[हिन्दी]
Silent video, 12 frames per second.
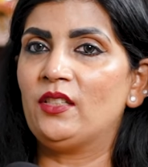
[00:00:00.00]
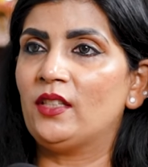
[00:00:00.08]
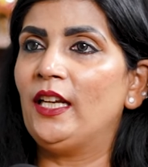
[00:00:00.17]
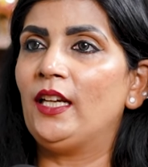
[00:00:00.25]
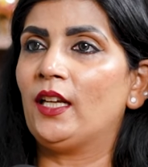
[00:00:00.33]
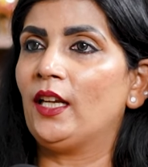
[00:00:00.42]

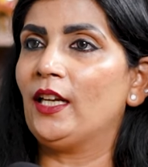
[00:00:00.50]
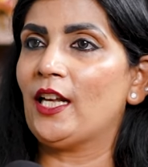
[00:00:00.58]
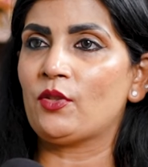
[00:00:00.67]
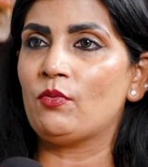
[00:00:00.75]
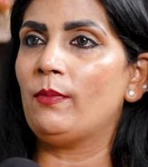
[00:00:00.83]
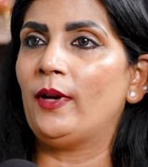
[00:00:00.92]
स्टील की
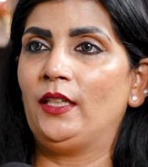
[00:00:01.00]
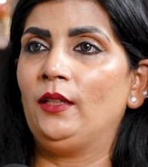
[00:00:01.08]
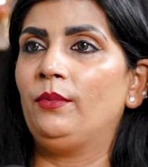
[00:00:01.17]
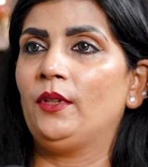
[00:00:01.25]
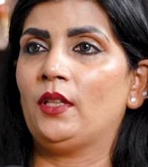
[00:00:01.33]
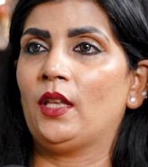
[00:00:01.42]
ग्लास में पानी
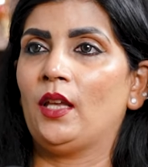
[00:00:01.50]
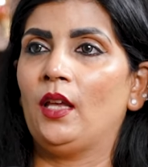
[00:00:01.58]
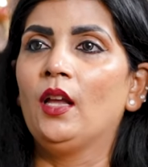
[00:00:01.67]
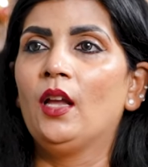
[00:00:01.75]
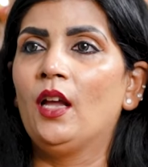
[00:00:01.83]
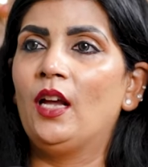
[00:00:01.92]
पीते
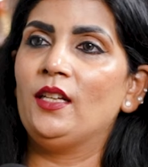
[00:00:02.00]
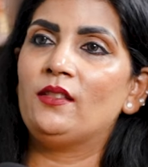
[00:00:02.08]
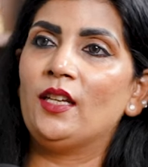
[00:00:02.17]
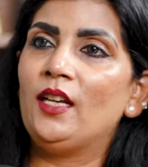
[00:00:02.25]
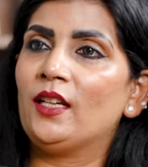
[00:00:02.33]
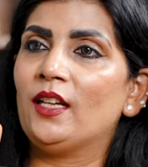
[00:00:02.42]
हैं
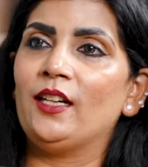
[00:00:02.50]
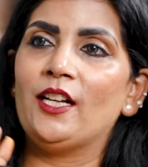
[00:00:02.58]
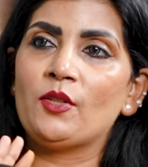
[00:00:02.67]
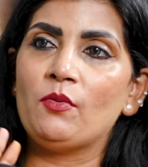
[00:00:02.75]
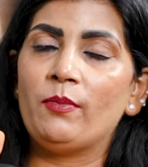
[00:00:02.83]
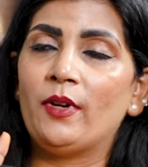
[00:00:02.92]
स्टील की
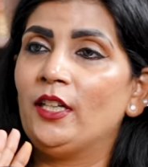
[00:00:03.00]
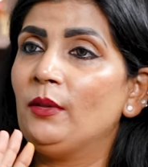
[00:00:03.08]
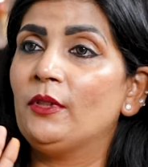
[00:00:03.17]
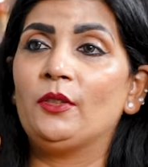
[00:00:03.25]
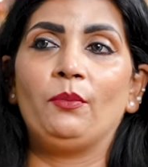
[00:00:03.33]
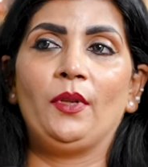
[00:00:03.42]
ग्लास में पानी
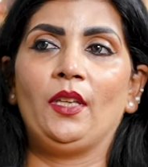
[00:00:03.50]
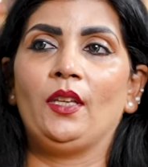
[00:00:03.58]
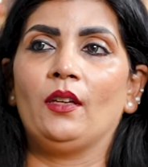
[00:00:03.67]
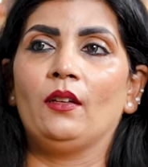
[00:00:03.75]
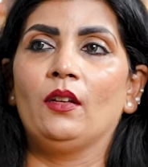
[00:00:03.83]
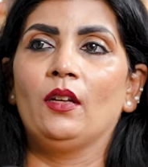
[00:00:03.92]
मत
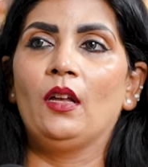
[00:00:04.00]
पीए